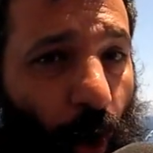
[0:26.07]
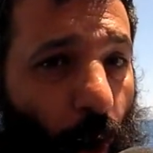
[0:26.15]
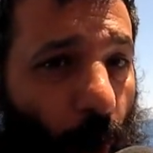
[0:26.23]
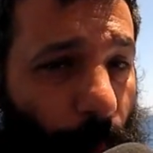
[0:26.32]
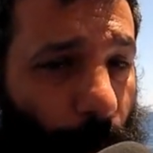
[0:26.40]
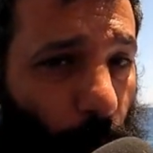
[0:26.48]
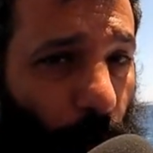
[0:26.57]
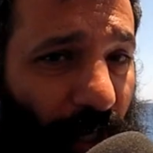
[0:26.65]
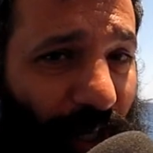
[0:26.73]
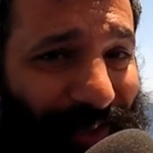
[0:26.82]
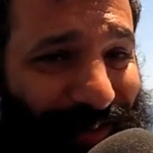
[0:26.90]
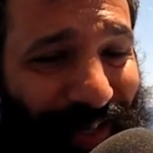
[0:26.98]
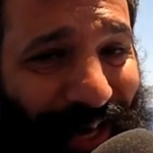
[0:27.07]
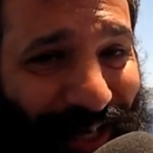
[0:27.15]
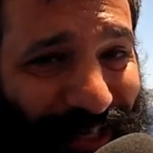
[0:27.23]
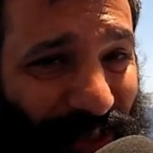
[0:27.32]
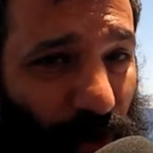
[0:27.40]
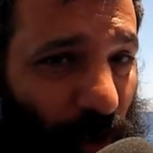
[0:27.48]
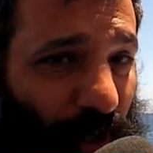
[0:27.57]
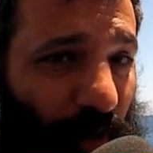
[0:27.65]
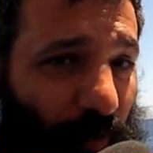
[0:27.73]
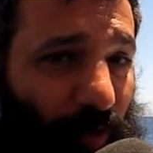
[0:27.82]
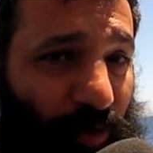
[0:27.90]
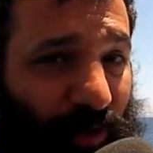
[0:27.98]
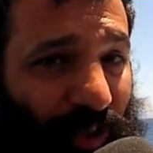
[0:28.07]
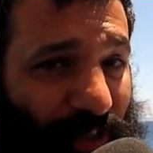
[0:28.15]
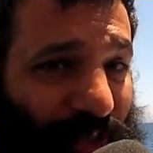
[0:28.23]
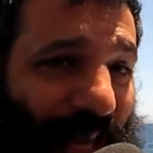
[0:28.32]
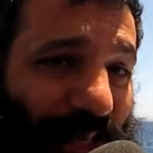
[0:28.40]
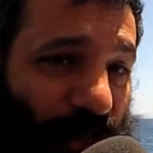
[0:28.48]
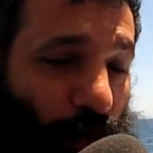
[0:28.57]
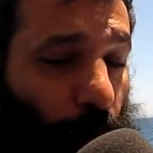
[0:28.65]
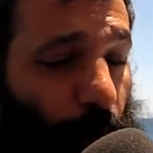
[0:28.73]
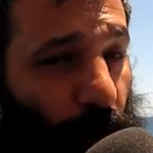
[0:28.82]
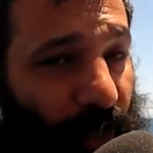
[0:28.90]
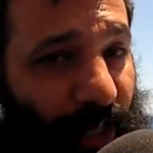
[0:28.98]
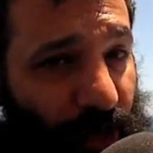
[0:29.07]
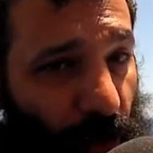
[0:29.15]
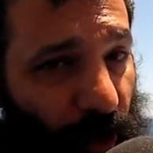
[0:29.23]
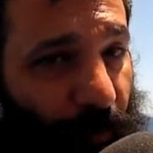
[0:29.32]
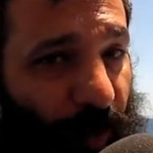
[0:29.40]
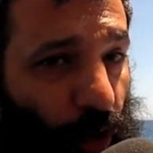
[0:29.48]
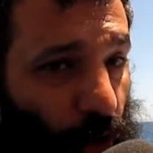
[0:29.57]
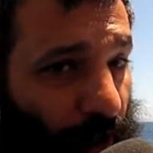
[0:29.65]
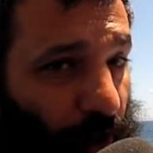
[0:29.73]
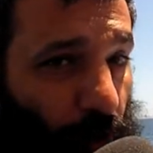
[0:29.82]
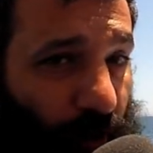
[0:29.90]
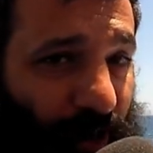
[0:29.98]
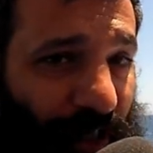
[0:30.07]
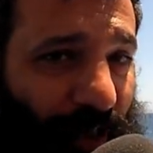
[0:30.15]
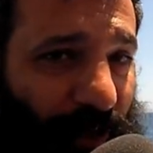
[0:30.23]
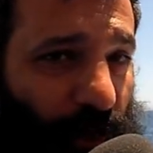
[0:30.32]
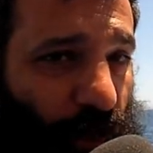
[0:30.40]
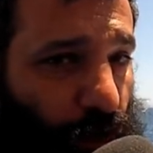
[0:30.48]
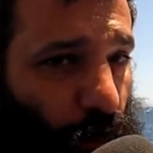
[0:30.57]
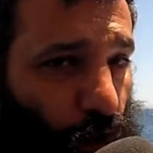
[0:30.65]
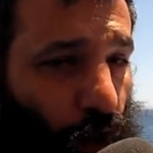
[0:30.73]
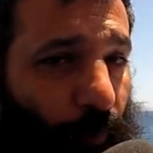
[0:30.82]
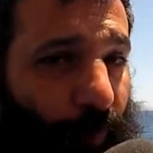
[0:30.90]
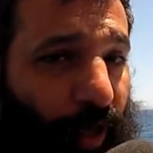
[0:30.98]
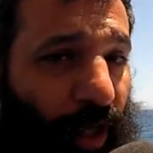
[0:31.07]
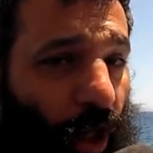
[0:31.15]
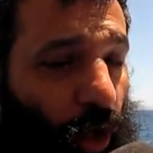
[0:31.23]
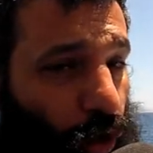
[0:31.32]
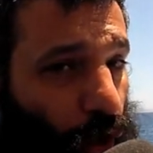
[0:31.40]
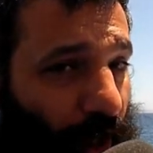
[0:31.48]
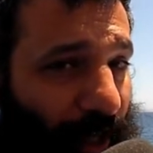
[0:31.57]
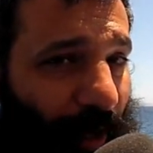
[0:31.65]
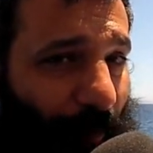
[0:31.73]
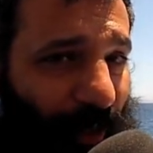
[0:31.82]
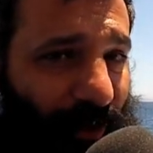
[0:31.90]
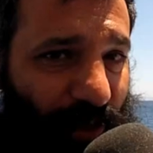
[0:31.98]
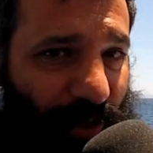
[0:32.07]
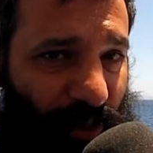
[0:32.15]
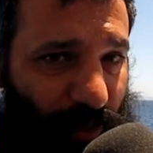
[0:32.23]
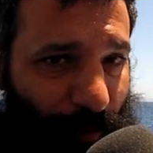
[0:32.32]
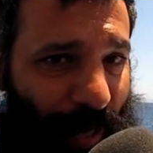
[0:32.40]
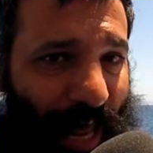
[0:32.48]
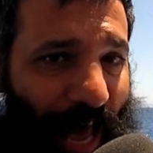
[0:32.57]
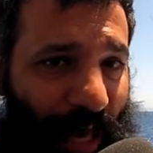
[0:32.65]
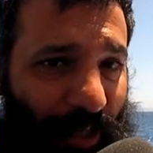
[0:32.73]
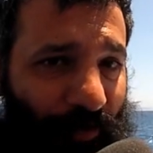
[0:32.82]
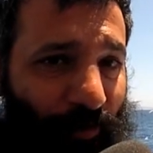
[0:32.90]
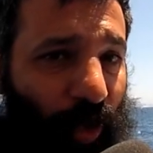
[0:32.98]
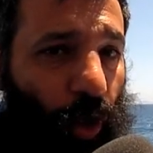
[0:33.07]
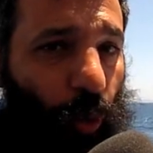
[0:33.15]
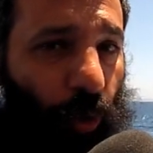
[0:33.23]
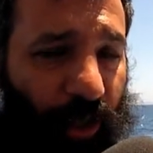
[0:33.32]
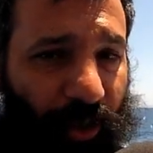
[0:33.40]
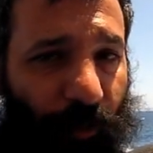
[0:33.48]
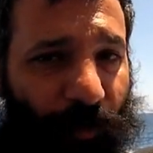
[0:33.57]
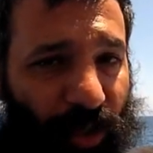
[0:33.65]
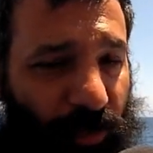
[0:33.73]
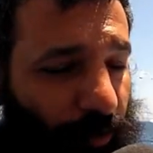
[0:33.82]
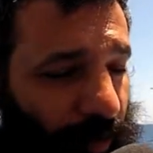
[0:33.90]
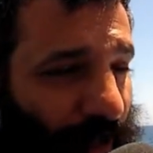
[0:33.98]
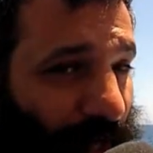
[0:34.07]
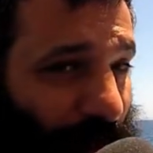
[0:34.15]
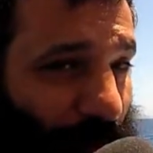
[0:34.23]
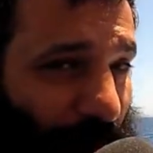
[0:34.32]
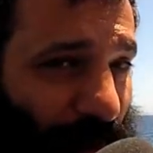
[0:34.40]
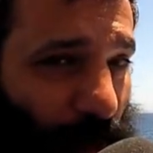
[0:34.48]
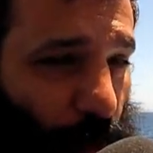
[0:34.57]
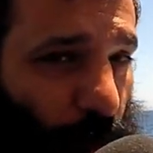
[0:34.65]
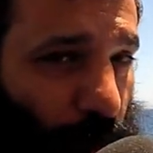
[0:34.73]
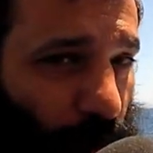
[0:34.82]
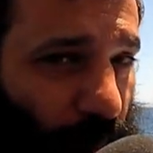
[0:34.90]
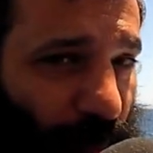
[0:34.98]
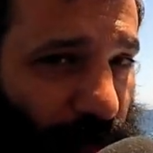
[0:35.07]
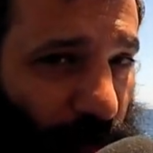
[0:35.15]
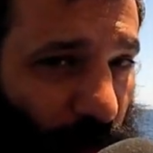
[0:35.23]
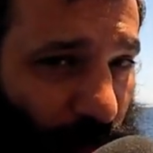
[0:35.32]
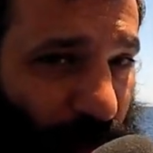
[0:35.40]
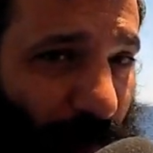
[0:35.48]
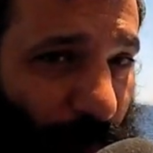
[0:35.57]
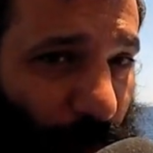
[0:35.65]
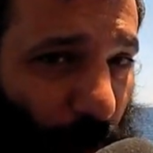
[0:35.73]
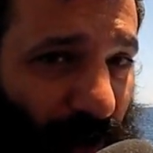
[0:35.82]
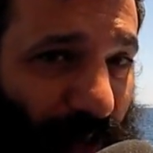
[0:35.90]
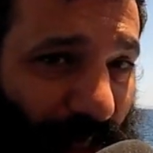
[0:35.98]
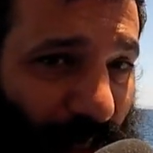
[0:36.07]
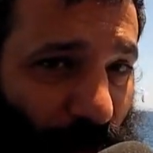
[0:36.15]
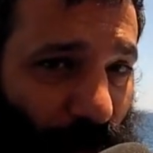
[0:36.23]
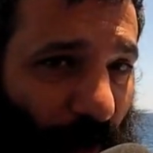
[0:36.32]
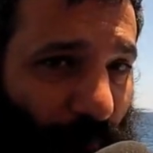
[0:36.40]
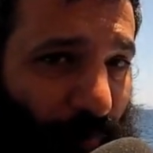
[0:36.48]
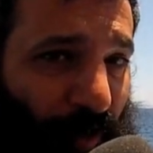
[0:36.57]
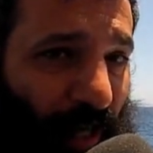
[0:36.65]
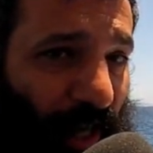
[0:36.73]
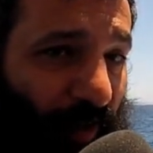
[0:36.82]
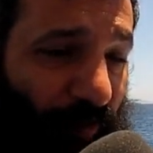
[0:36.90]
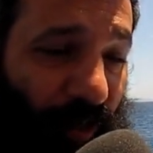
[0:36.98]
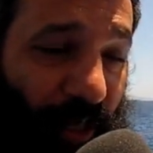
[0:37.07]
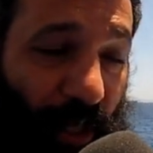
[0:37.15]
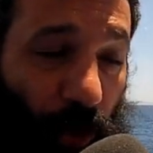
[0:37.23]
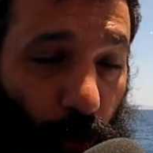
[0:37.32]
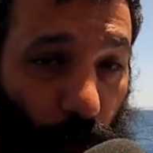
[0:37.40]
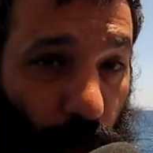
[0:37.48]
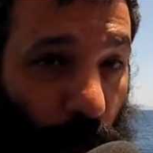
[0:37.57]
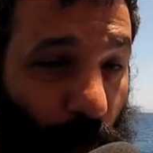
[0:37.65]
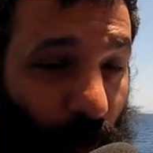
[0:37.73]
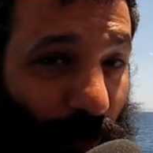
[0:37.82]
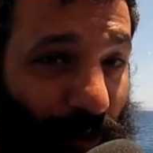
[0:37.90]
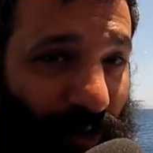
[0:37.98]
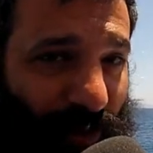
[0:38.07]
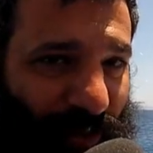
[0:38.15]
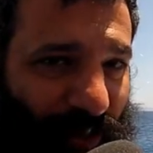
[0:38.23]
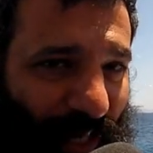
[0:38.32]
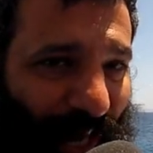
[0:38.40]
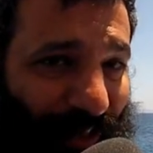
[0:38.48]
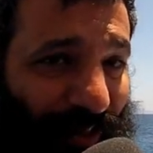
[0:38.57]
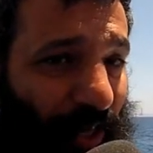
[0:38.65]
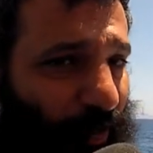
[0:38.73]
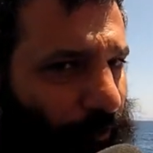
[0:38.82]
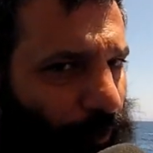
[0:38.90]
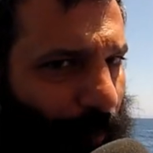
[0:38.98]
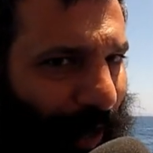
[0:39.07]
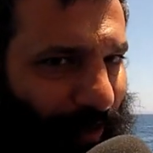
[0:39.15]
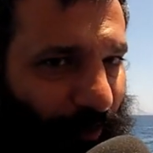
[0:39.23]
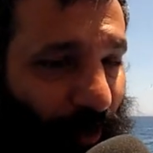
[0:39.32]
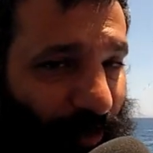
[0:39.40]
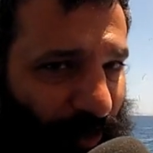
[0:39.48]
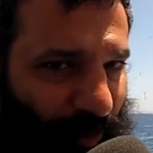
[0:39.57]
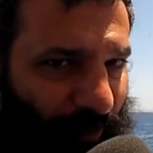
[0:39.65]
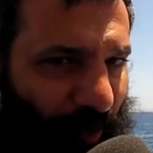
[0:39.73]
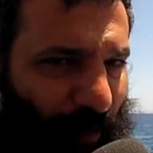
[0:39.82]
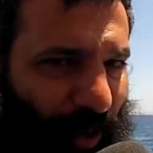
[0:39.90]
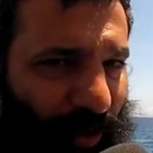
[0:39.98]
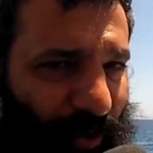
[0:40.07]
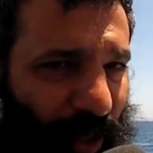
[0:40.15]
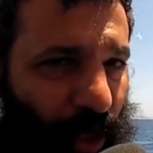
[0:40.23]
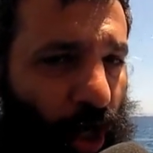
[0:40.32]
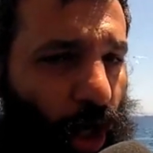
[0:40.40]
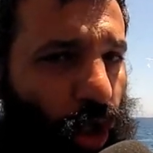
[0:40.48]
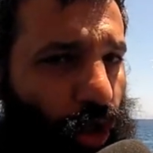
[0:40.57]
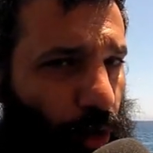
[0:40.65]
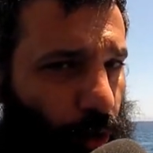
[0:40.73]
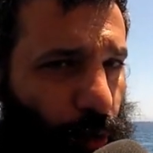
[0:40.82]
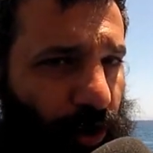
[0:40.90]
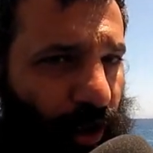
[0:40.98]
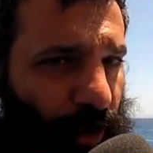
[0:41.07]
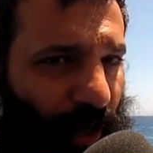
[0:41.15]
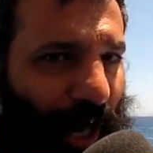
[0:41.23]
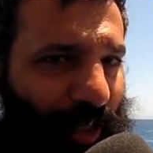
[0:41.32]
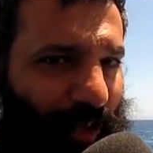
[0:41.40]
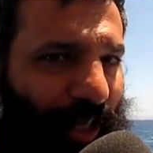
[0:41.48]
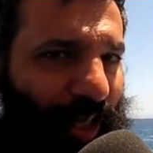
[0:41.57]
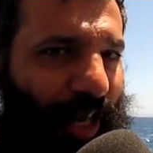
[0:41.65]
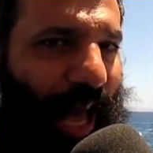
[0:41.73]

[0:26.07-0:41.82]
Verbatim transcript: Oppure tra isole stesse oppure isole minori al continente ci sono collegamenti settimanali. Quindi per sfruttare al meglio tutto il vostro tempo in Grecia e vedere tutto quello che desiderate, informatevi attentivamente su tutti gli orari delle